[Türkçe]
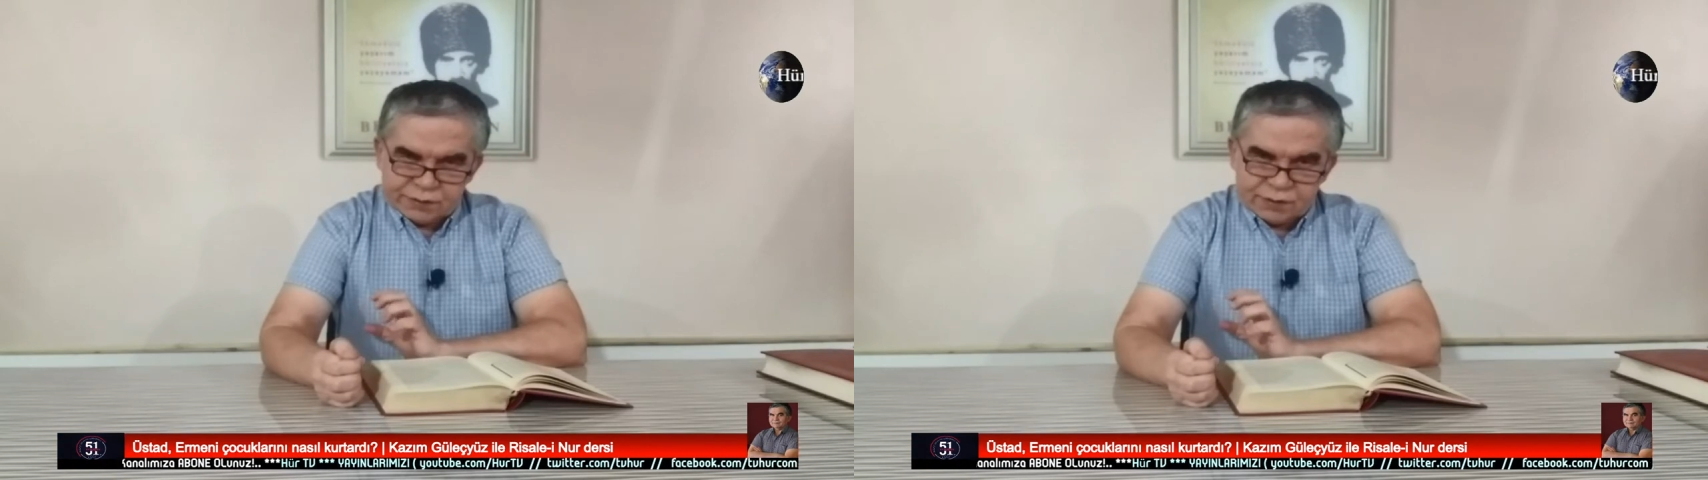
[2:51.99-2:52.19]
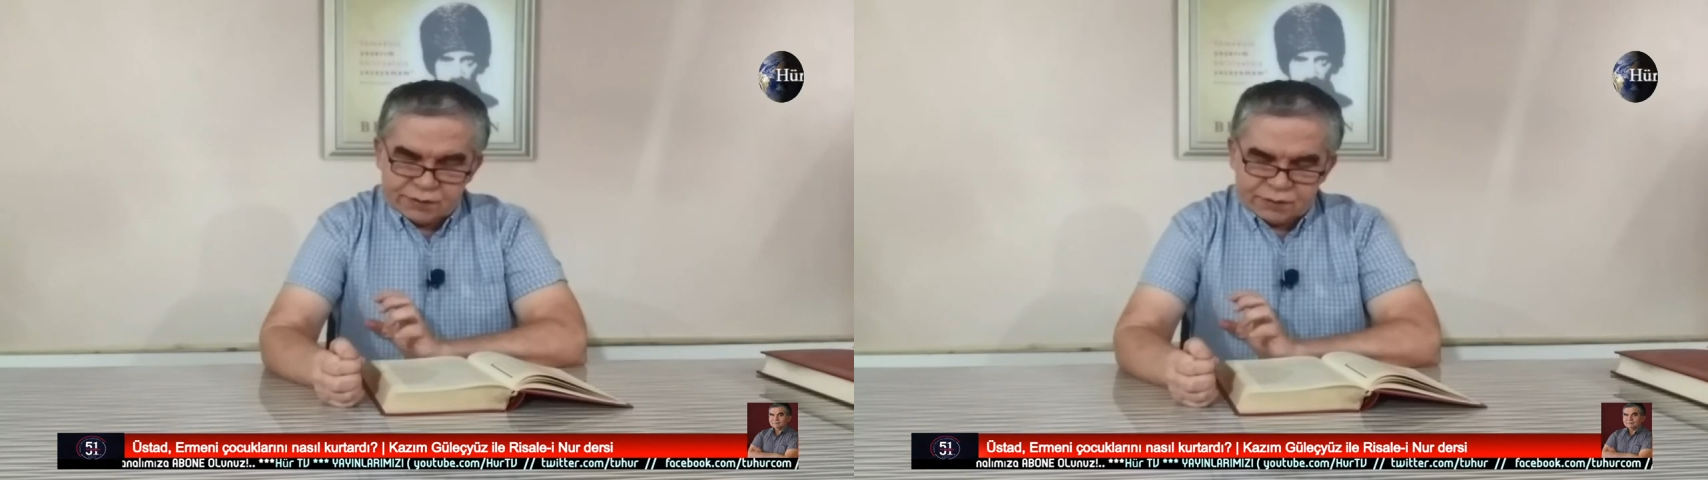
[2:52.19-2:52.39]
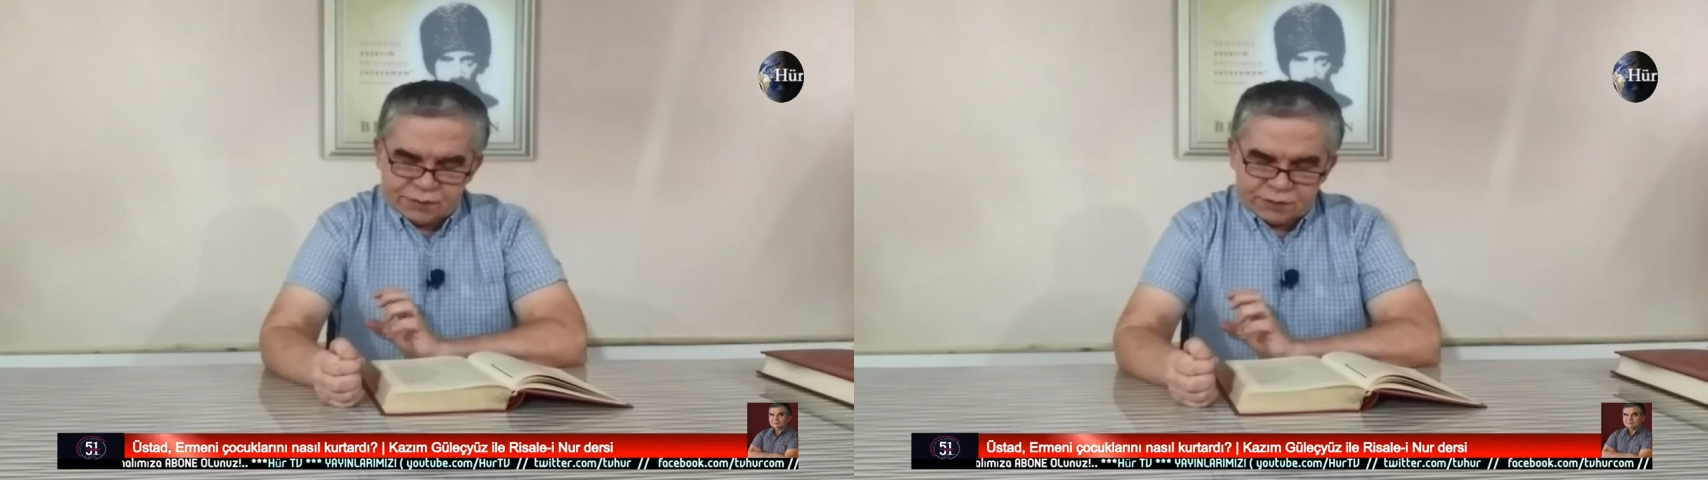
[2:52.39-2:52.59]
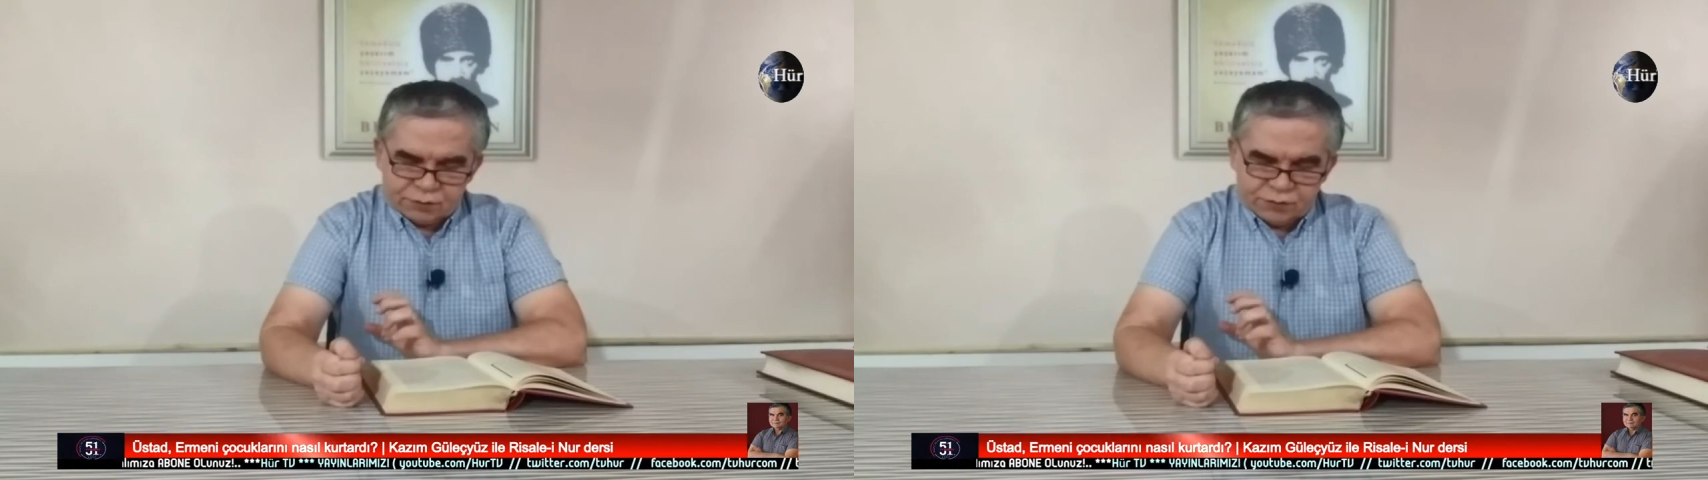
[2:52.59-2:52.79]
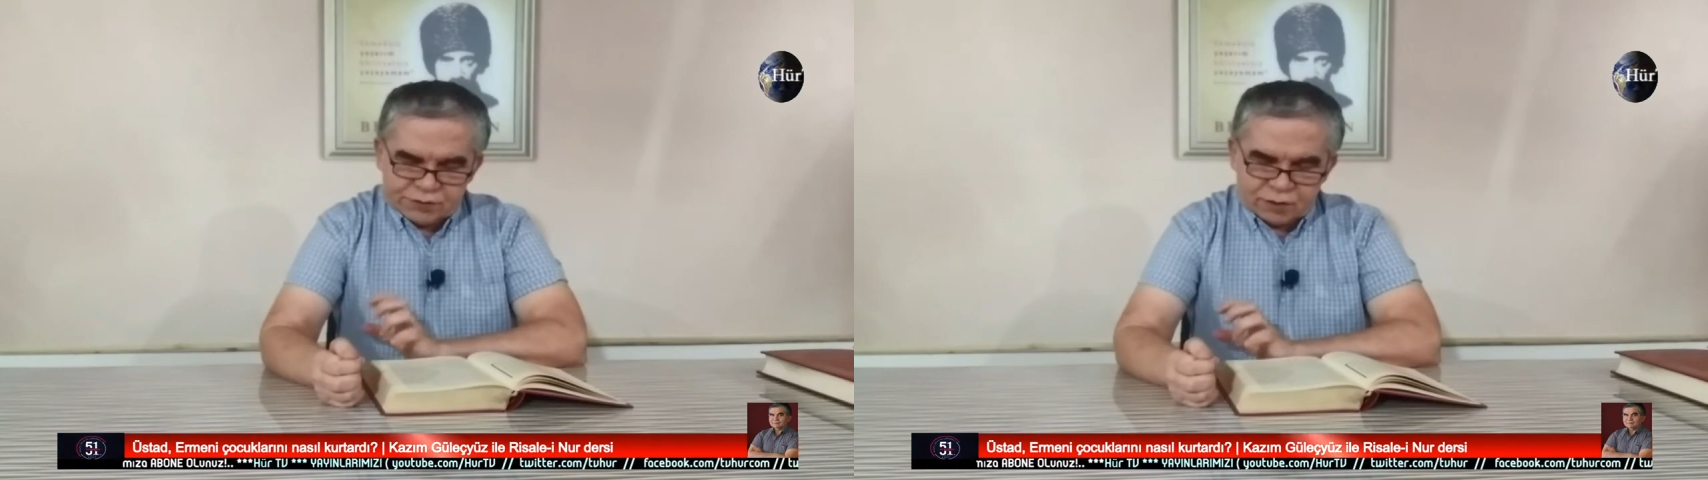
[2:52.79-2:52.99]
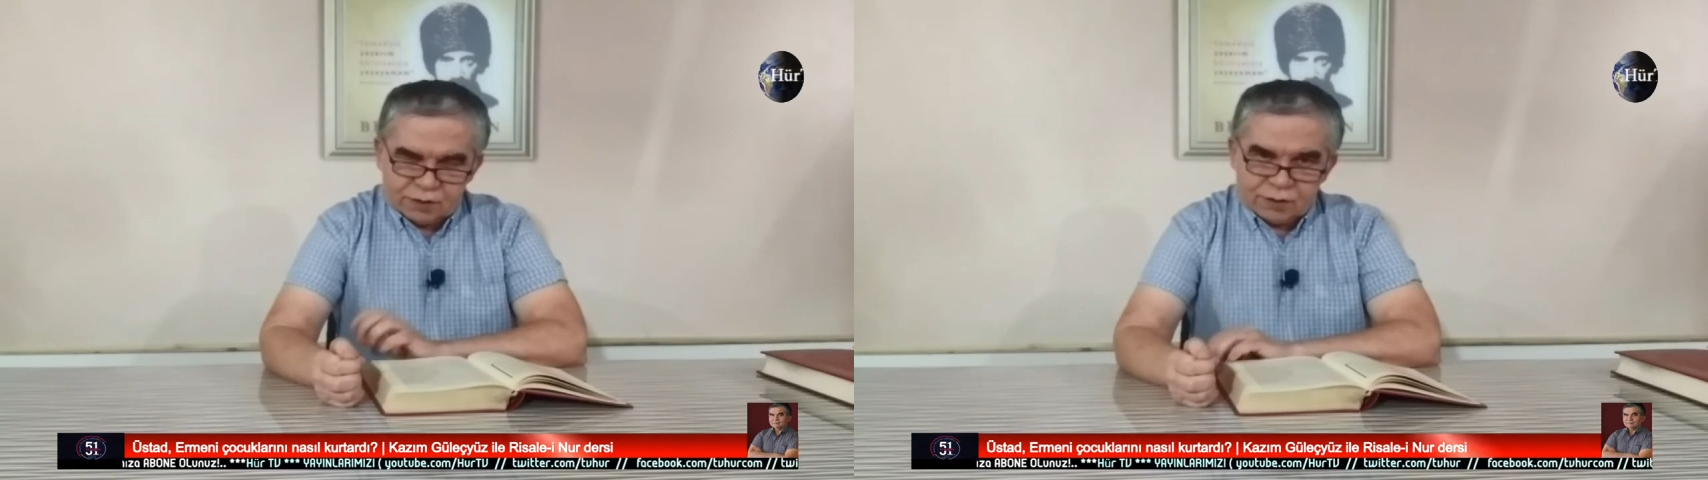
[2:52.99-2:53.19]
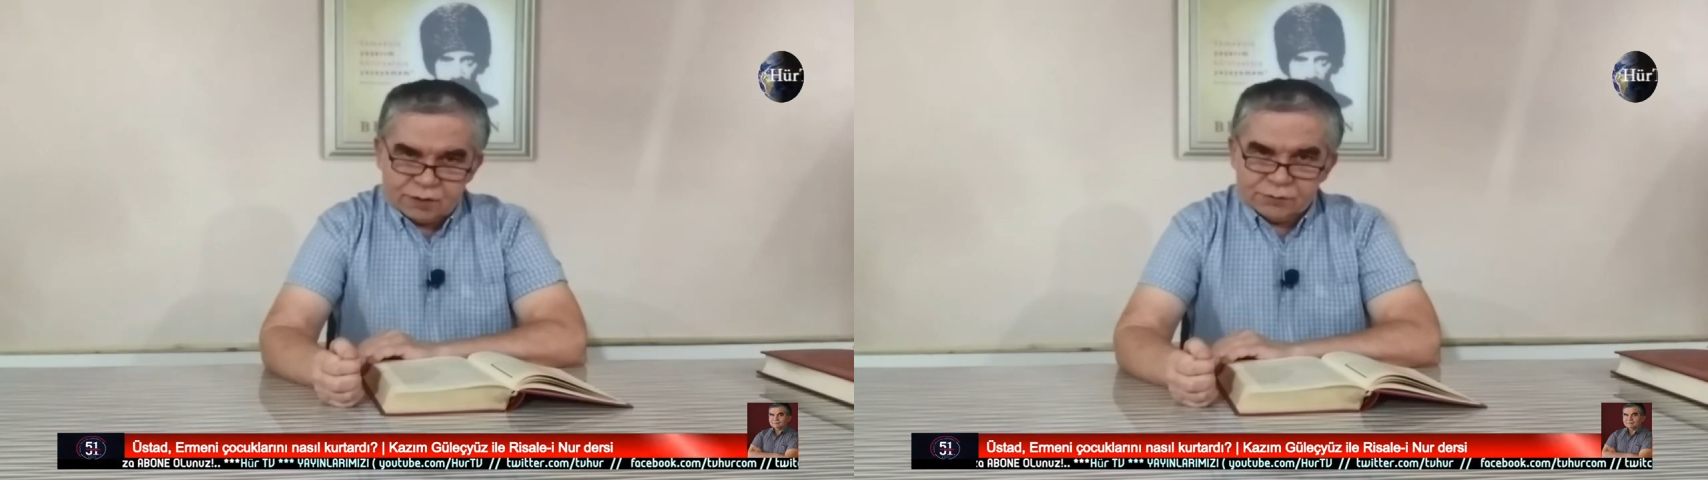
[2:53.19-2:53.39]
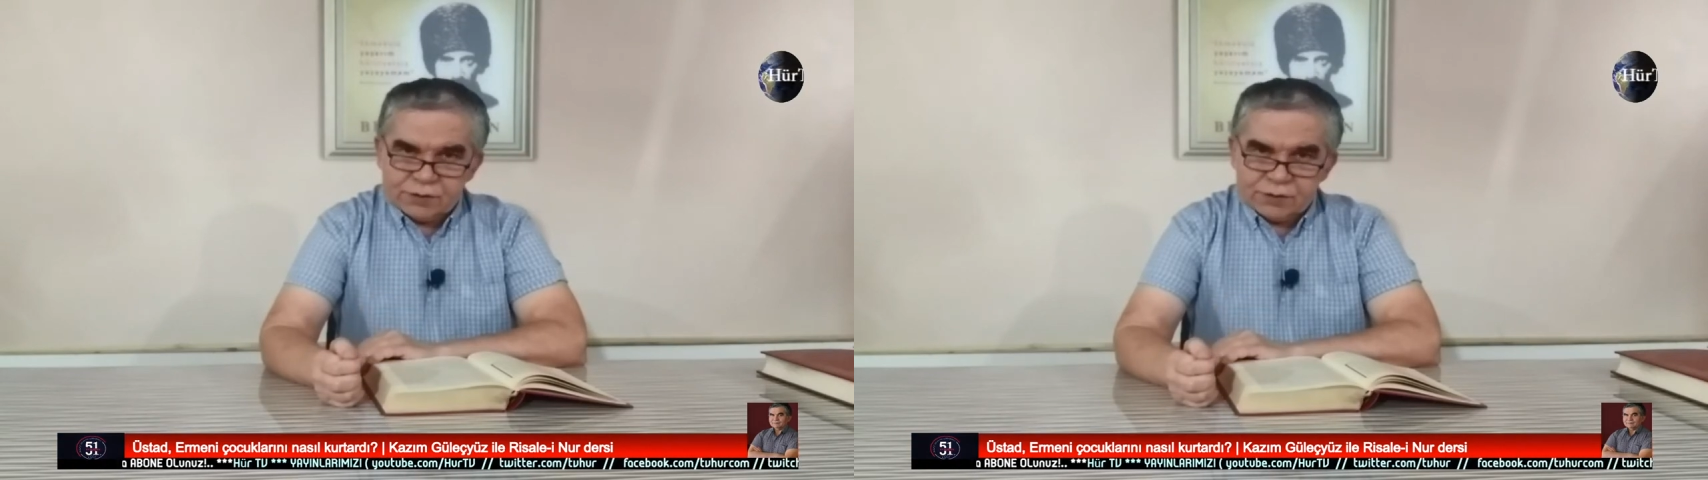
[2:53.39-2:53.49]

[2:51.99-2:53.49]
aslında savaş ahlakı